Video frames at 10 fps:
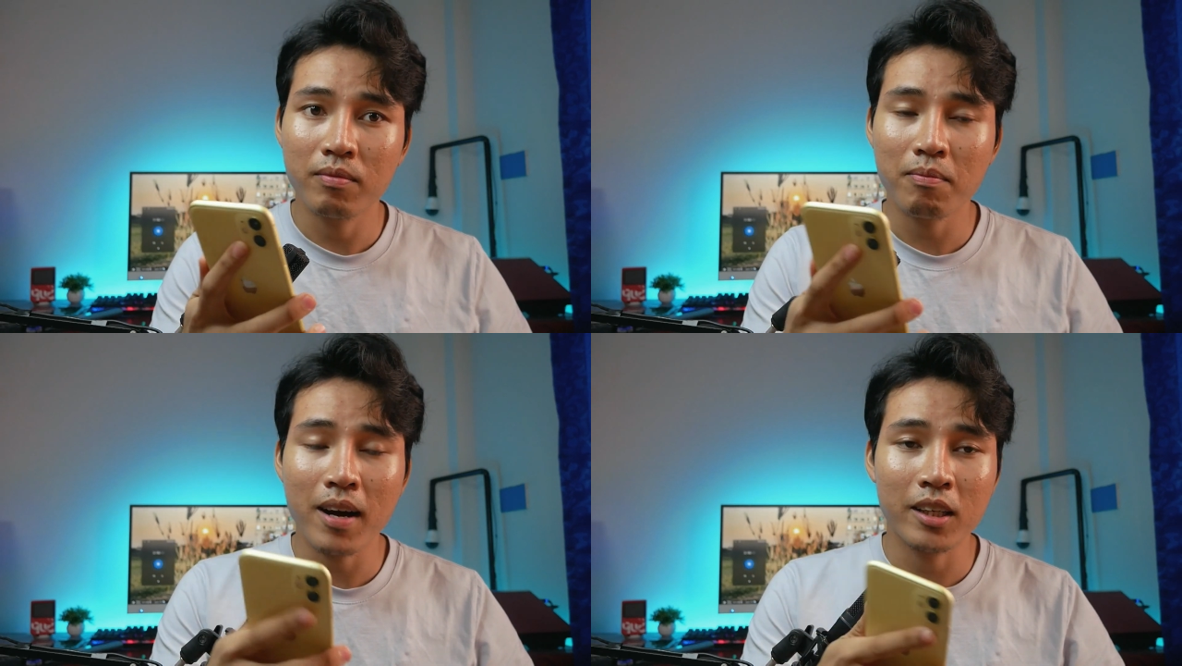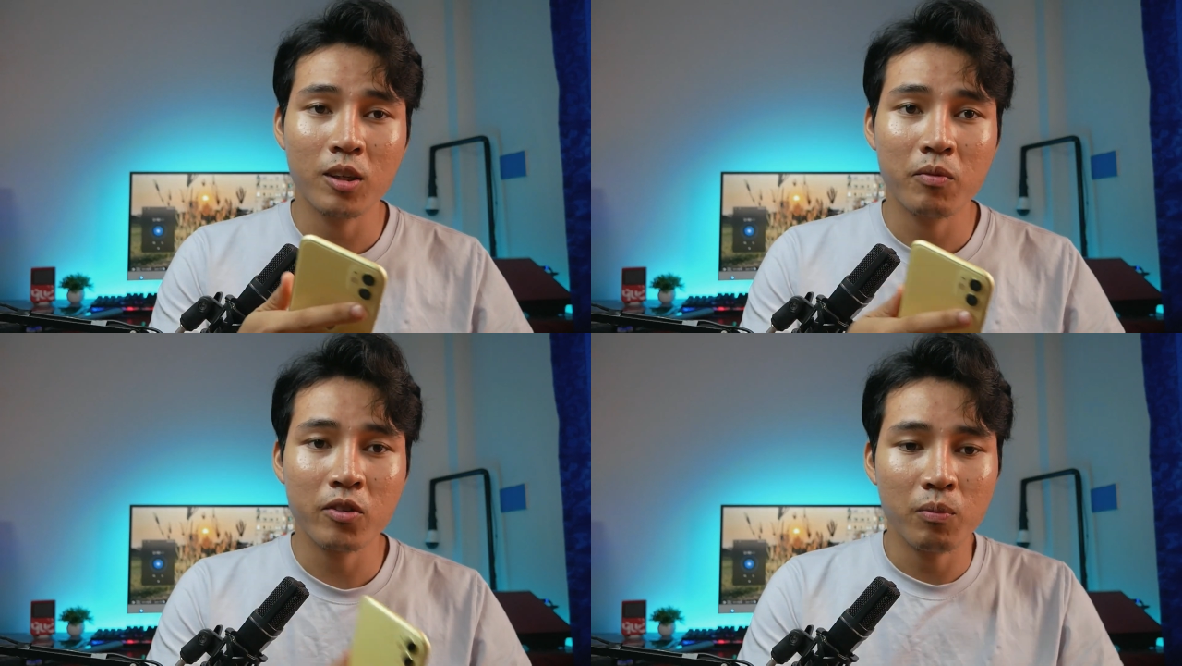bà
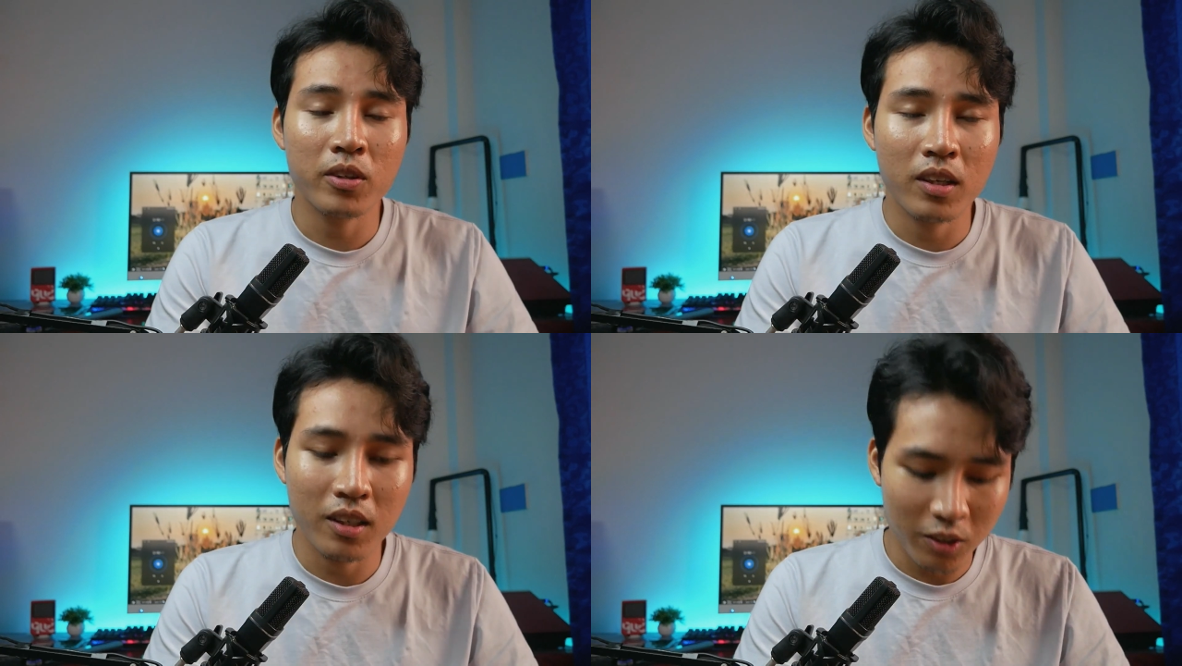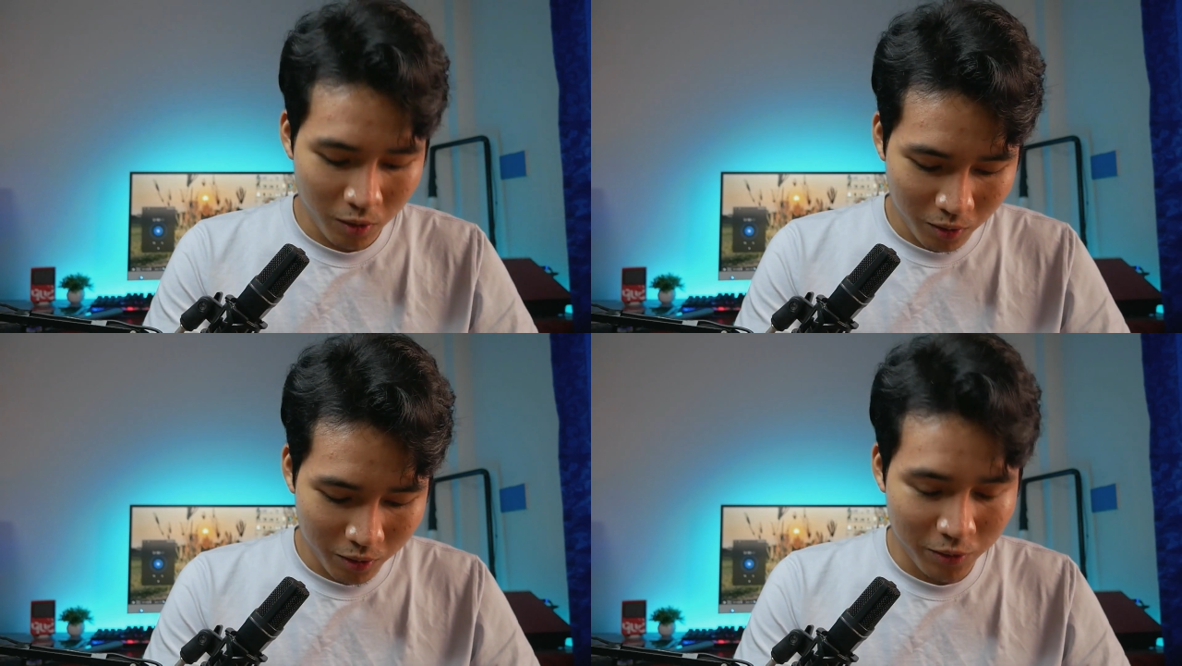nhóm xong chơi rơi
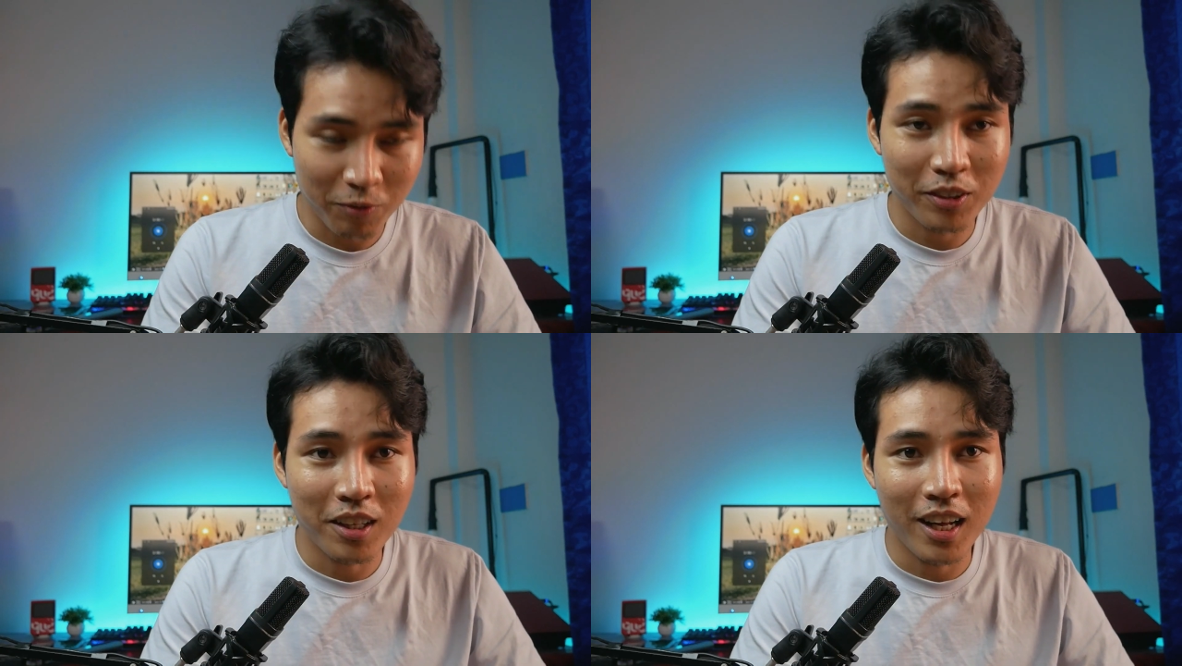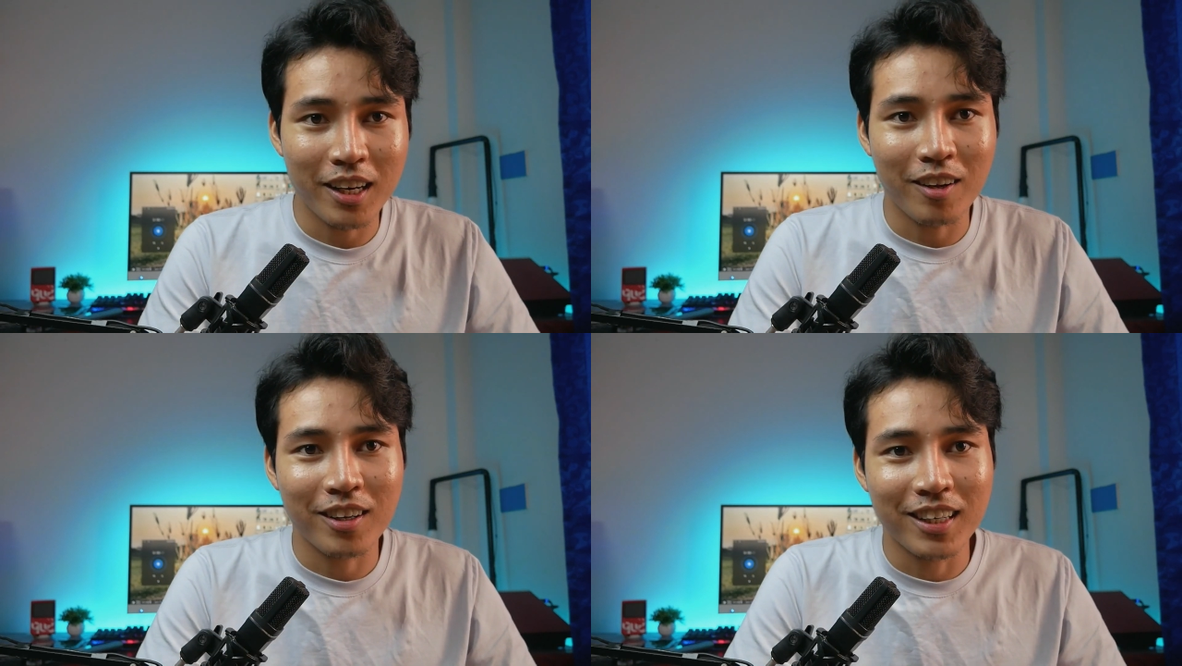vô vị thế lẽ
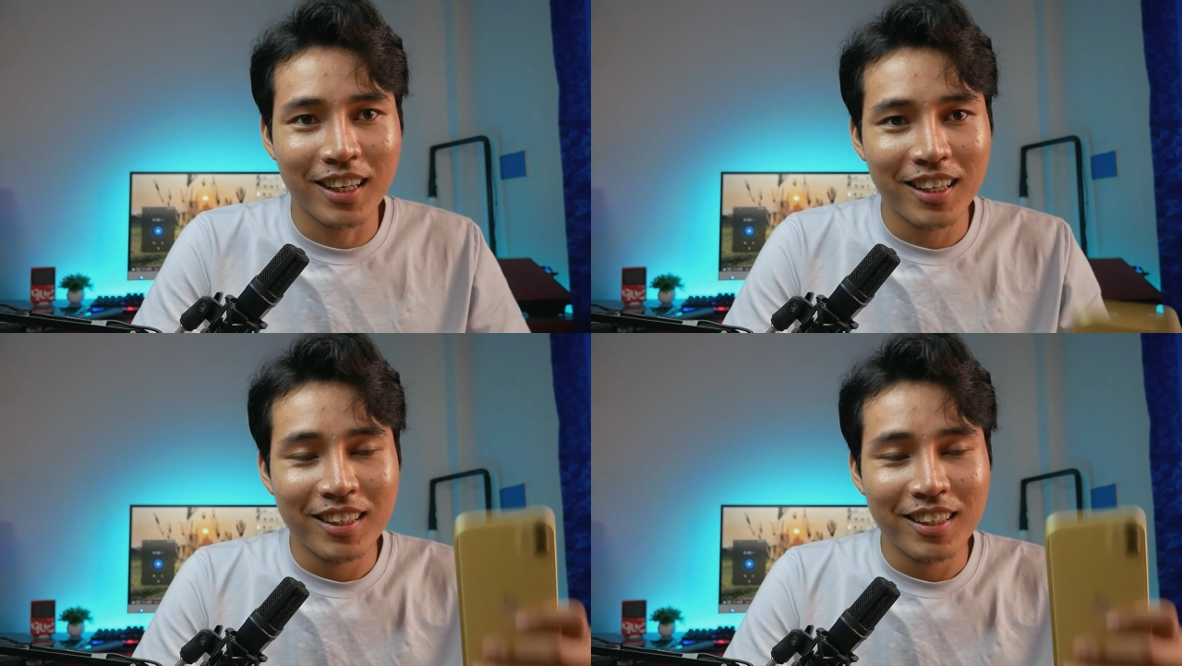nó này